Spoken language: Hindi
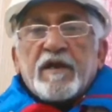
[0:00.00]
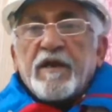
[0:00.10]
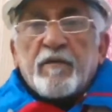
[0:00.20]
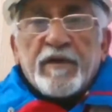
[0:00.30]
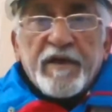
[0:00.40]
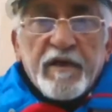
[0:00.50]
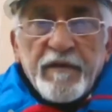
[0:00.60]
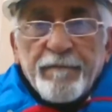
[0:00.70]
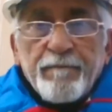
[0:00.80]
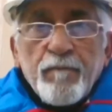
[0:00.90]
गई कमाने की
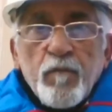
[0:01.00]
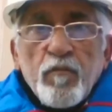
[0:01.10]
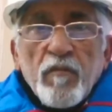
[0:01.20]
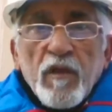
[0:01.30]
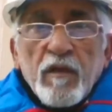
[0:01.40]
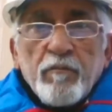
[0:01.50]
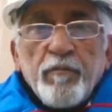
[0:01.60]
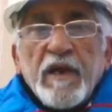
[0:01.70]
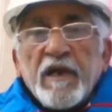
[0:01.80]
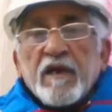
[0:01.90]

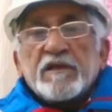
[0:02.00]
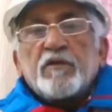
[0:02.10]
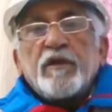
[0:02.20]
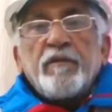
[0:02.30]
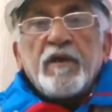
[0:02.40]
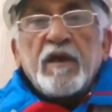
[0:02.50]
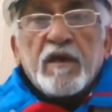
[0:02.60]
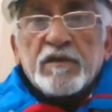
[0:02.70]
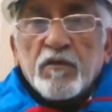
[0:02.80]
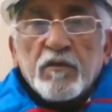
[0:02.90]
मिलेगा तो नहीं
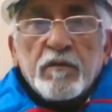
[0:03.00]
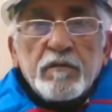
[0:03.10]
मिलेगा तो